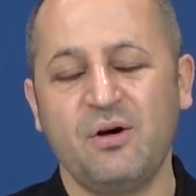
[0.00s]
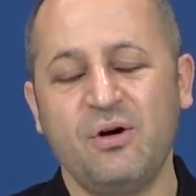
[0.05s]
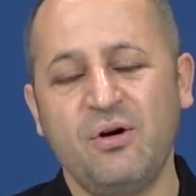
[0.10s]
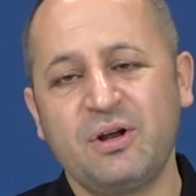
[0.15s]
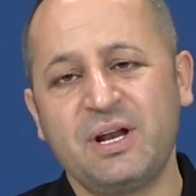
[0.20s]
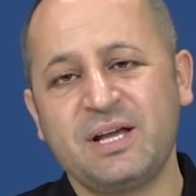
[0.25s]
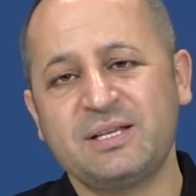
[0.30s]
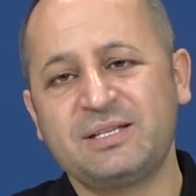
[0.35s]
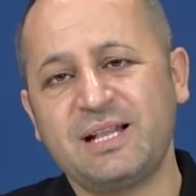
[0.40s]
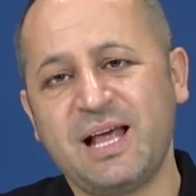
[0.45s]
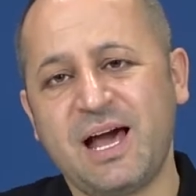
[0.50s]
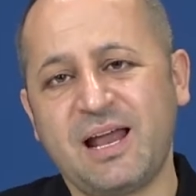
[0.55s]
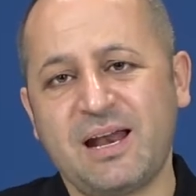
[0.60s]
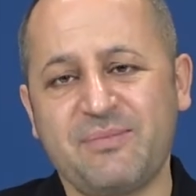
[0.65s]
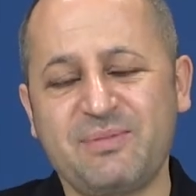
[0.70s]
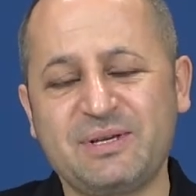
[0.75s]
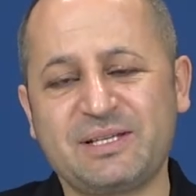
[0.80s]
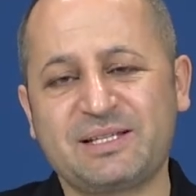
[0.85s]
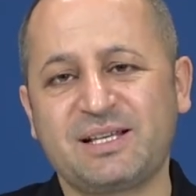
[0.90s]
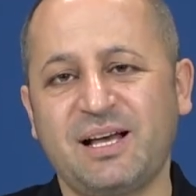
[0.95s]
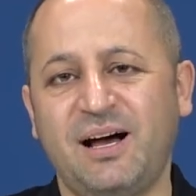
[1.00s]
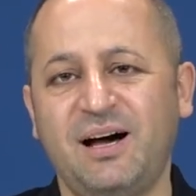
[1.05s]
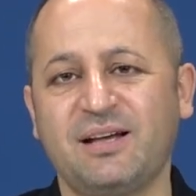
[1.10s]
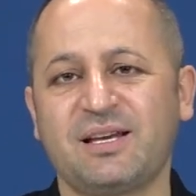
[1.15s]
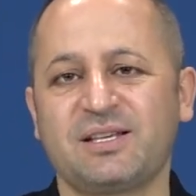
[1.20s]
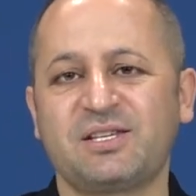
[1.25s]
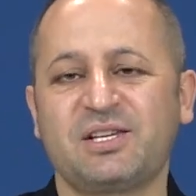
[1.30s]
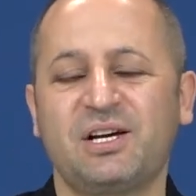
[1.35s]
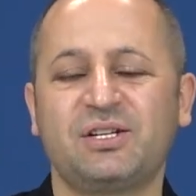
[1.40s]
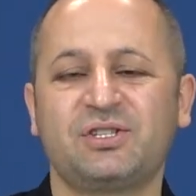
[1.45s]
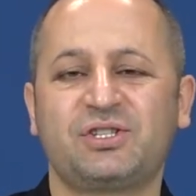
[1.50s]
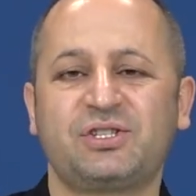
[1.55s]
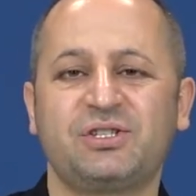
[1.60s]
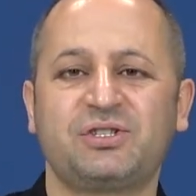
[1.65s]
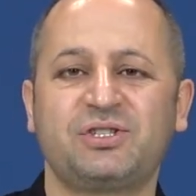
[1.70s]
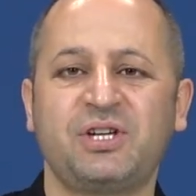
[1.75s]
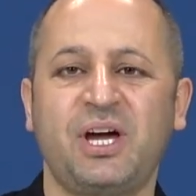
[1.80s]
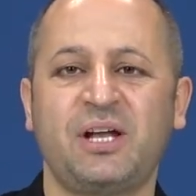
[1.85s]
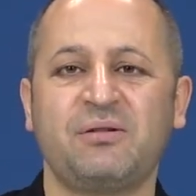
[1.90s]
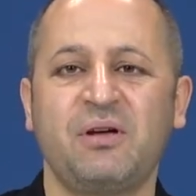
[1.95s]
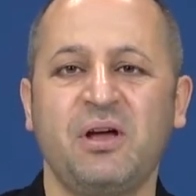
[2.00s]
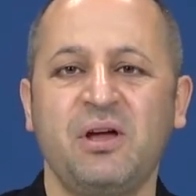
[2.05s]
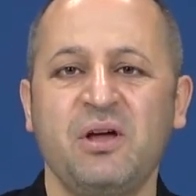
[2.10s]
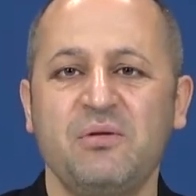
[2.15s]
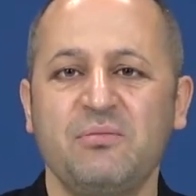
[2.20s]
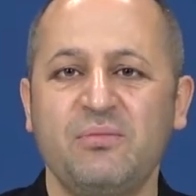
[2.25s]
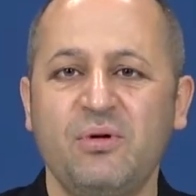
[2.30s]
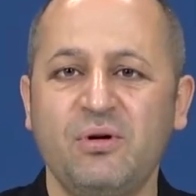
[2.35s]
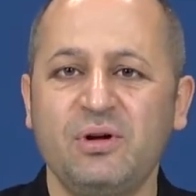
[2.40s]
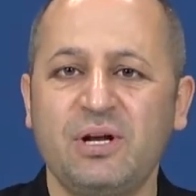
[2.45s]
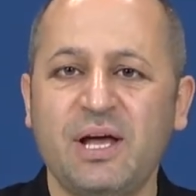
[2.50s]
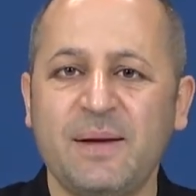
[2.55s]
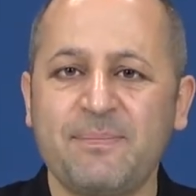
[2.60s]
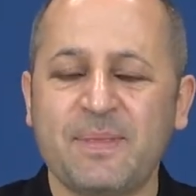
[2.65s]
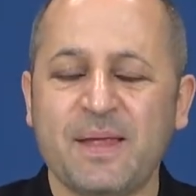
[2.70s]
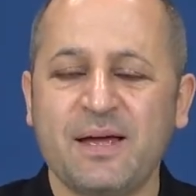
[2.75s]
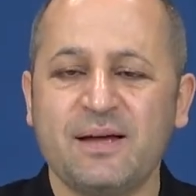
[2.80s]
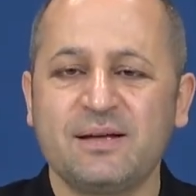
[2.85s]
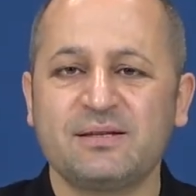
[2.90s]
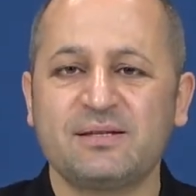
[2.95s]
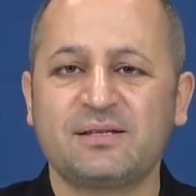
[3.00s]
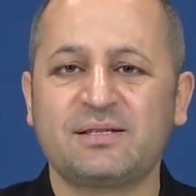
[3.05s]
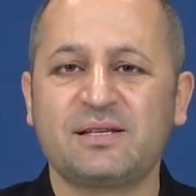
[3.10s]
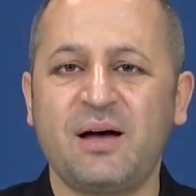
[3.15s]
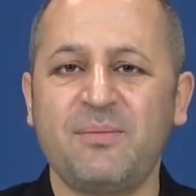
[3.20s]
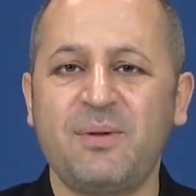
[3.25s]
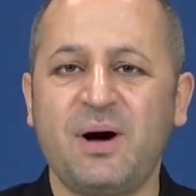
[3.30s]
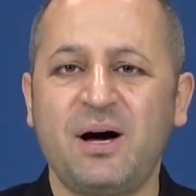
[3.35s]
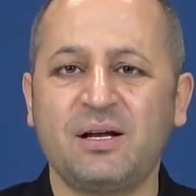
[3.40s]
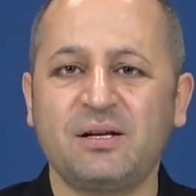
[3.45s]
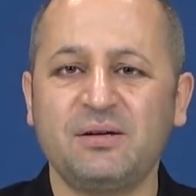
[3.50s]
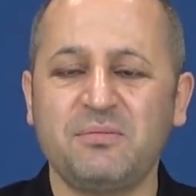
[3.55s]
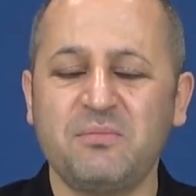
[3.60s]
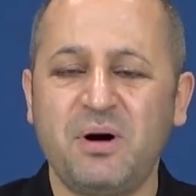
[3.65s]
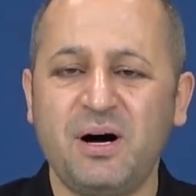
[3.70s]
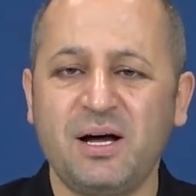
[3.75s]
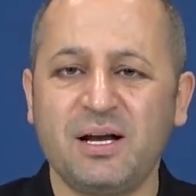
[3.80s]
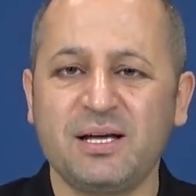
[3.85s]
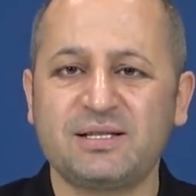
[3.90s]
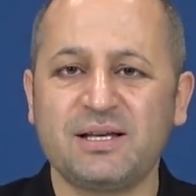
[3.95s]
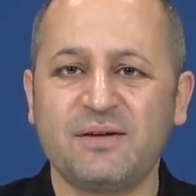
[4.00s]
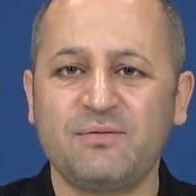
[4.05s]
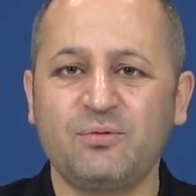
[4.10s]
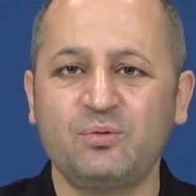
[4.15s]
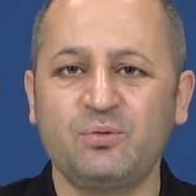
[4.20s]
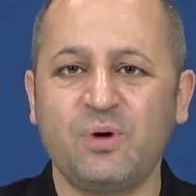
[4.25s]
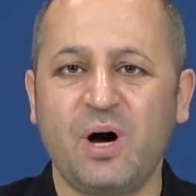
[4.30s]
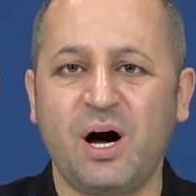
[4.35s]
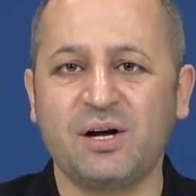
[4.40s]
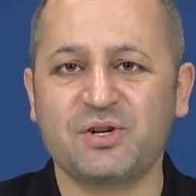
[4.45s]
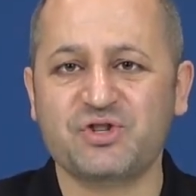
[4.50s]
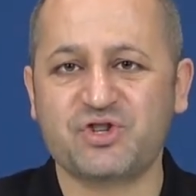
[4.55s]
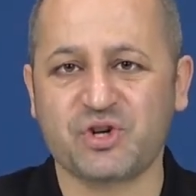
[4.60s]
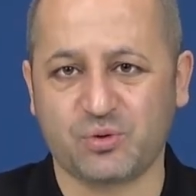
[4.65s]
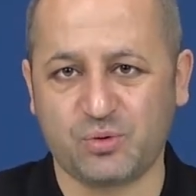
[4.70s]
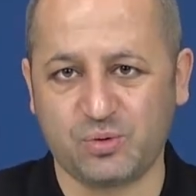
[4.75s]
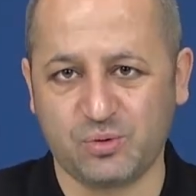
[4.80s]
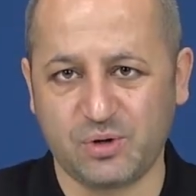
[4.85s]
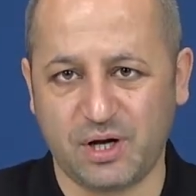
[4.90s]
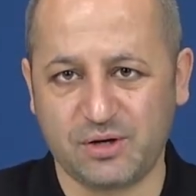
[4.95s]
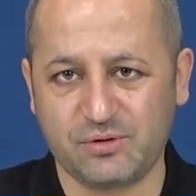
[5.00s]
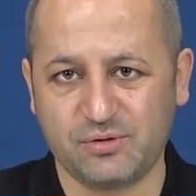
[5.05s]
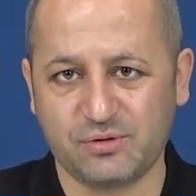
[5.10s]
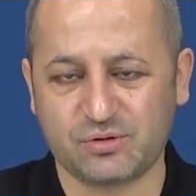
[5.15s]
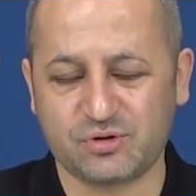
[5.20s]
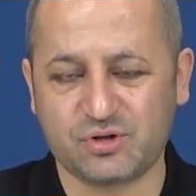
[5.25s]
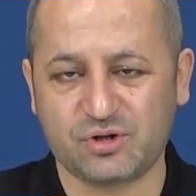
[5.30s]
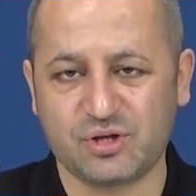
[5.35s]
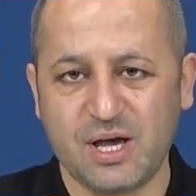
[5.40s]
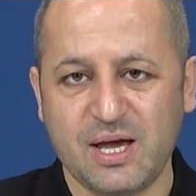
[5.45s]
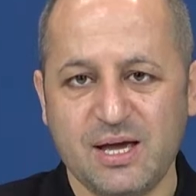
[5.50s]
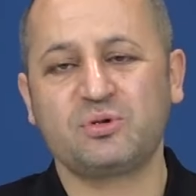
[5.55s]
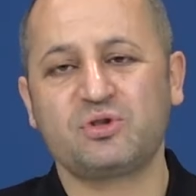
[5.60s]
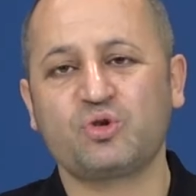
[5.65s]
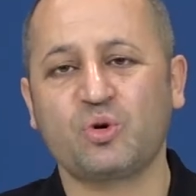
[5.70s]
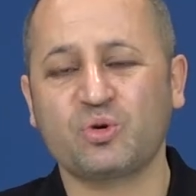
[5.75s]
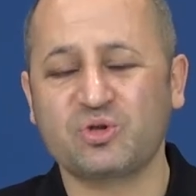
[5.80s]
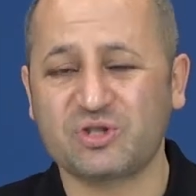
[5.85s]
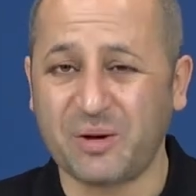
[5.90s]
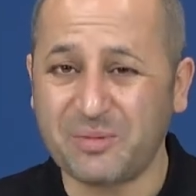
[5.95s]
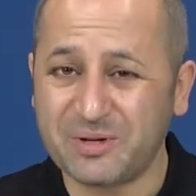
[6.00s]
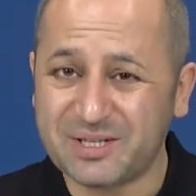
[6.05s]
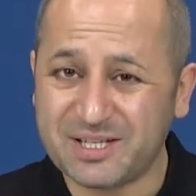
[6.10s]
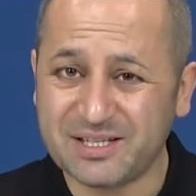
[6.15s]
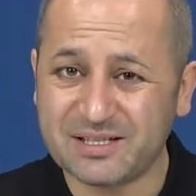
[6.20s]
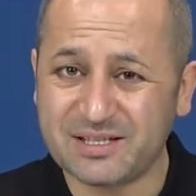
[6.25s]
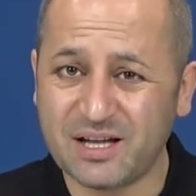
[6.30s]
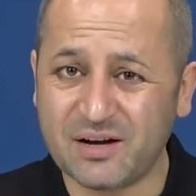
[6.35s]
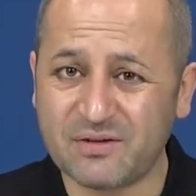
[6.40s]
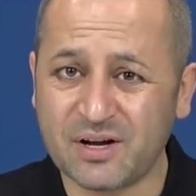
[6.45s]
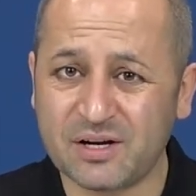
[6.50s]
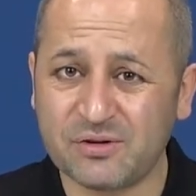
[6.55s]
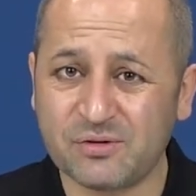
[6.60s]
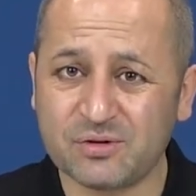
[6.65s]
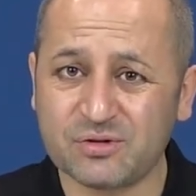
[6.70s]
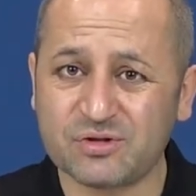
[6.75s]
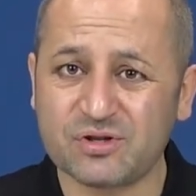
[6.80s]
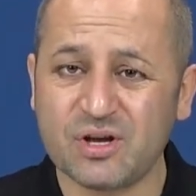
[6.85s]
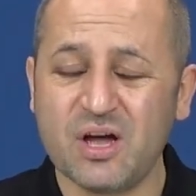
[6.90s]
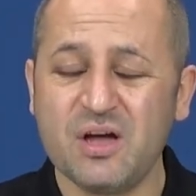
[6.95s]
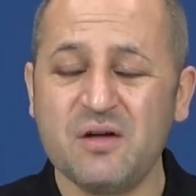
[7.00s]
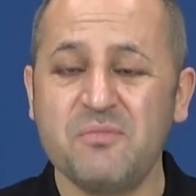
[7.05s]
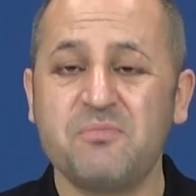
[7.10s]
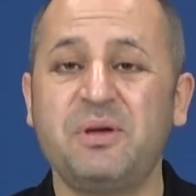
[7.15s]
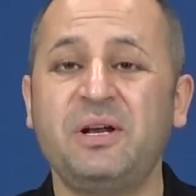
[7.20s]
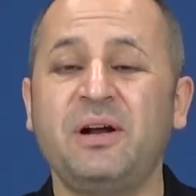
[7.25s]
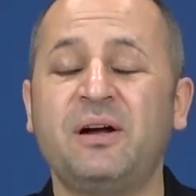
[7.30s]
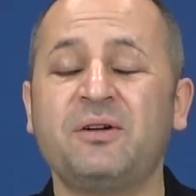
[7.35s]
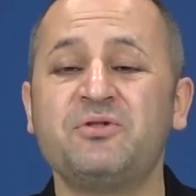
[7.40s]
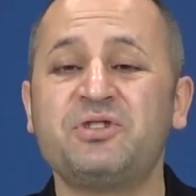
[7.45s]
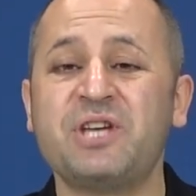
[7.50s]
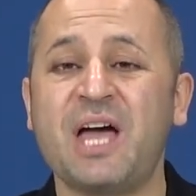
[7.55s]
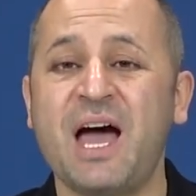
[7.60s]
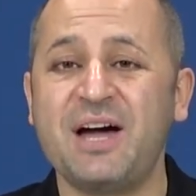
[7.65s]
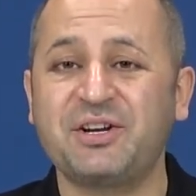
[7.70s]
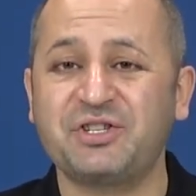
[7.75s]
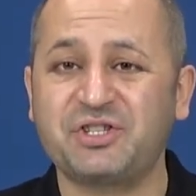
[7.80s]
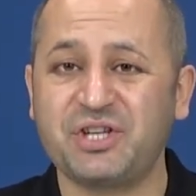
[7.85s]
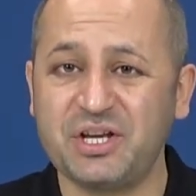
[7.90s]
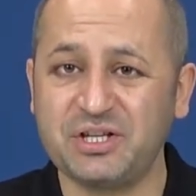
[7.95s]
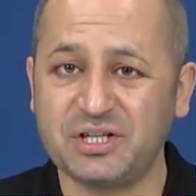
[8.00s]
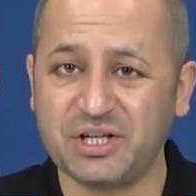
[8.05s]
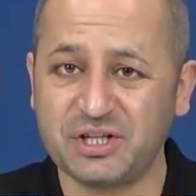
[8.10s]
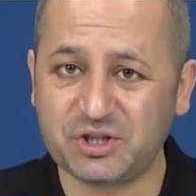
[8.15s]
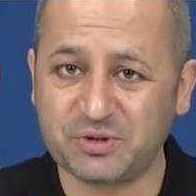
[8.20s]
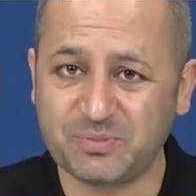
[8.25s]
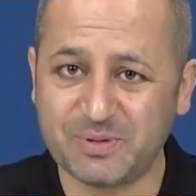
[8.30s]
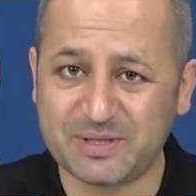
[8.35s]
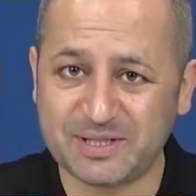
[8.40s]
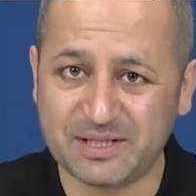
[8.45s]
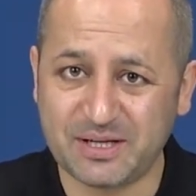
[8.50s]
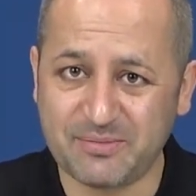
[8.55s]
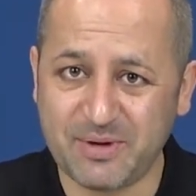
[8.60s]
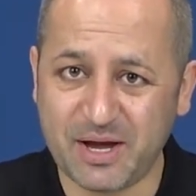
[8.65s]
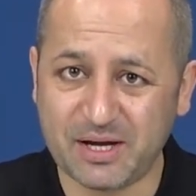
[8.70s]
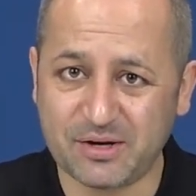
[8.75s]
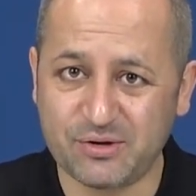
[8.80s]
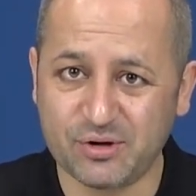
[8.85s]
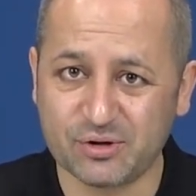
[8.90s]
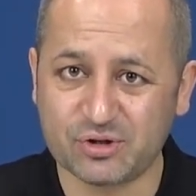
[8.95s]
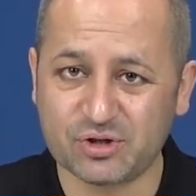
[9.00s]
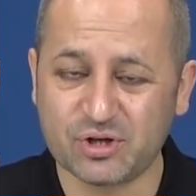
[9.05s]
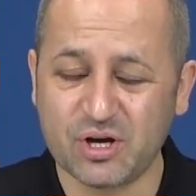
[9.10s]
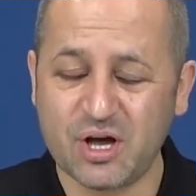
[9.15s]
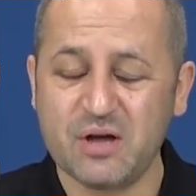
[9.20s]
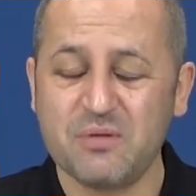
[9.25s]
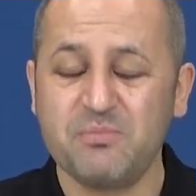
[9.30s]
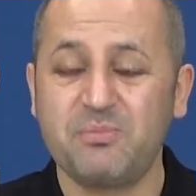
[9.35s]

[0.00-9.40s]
Öğrencilerle biz sahada çalışırken böyle zamanı maalesef hunharca kullanıyoruz. Çok sabırsız davranıyoruz. Bir an önce her şeyin gelişmesini bekliyoruz.